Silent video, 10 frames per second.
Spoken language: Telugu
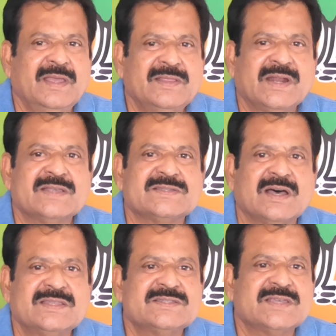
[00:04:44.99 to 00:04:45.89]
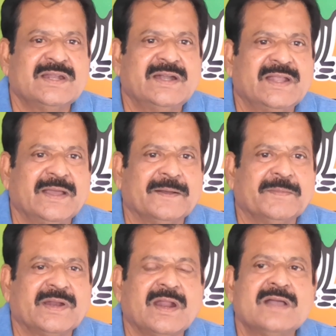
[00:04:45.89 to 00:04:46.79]
ఏదన్నా సాధించాలంటే
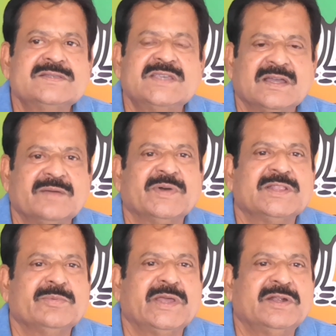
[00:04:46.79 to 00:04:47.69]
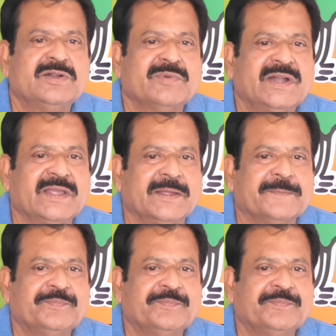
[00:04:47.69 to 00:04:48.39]
రాజ్యాంగబద్ధమైనటువంటి